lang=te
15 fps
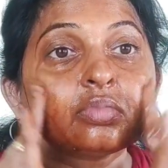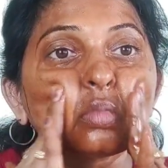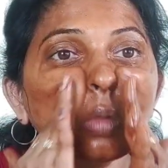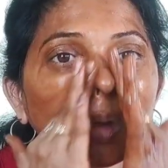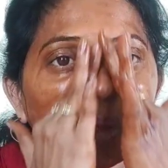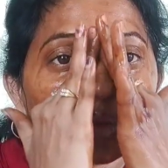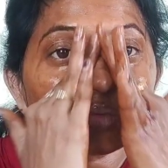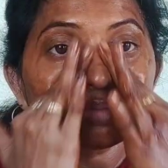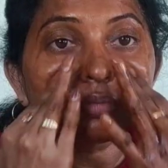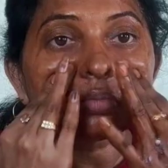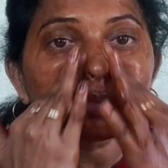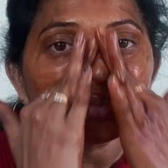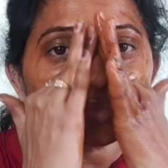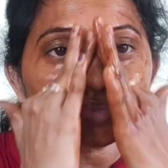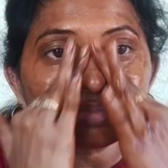వేస్ట్
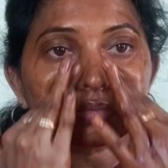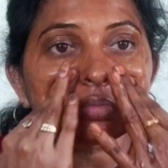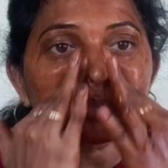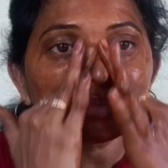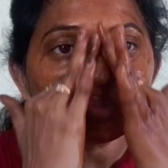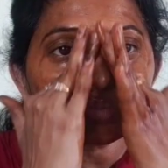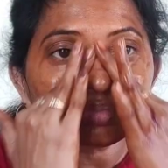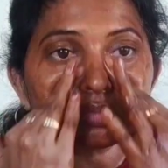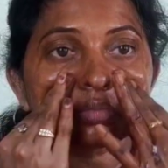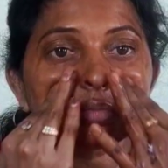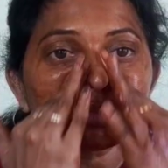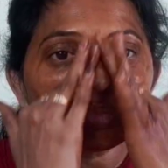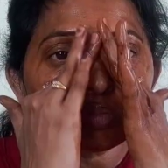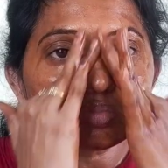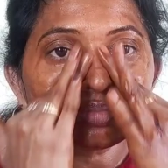చేయను ఏదైనా కానీ
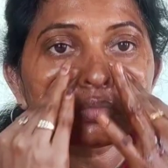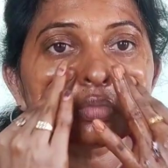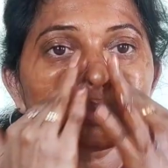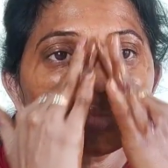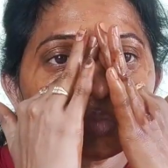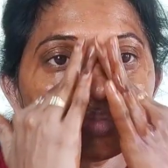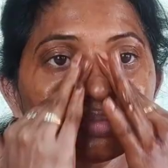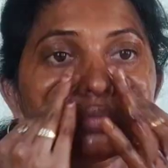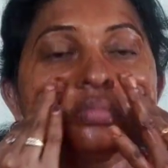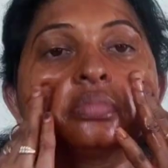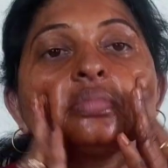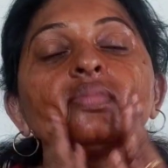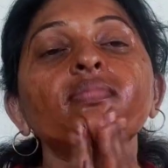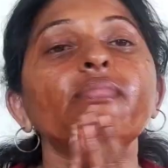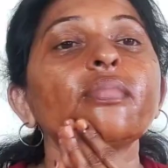ఇలా
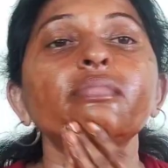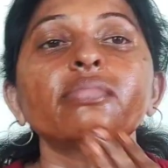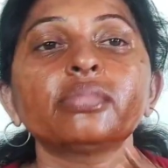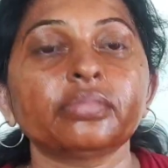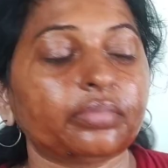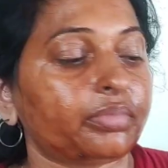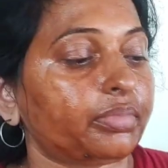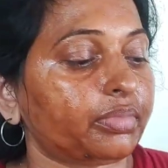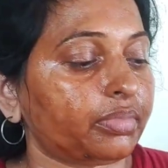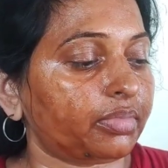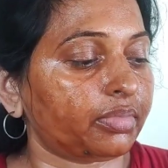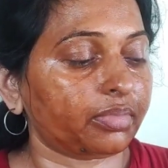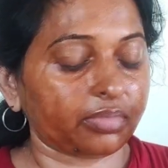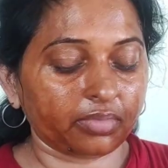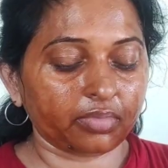మొత్తం
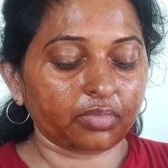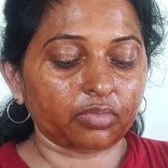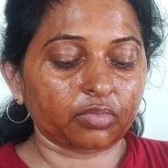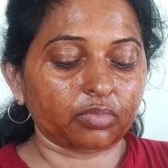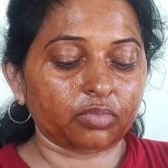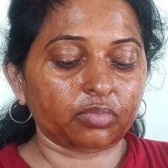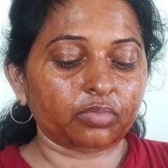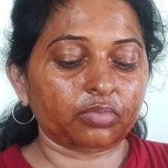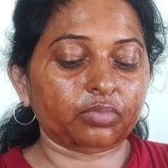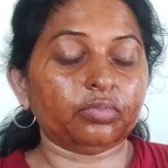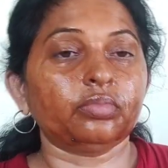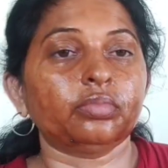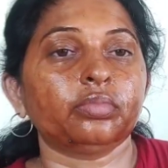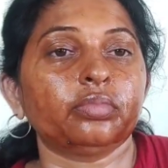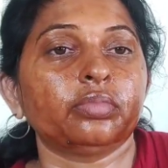ఇలా
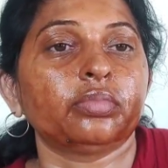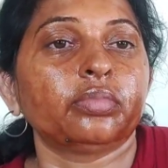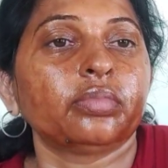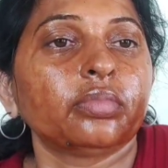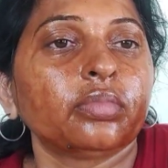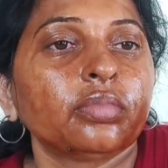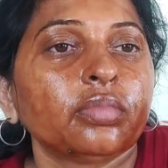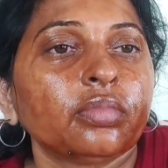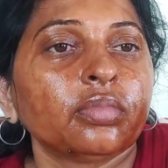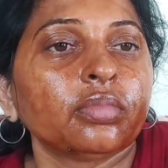అయిపోయే వరకు ఇలా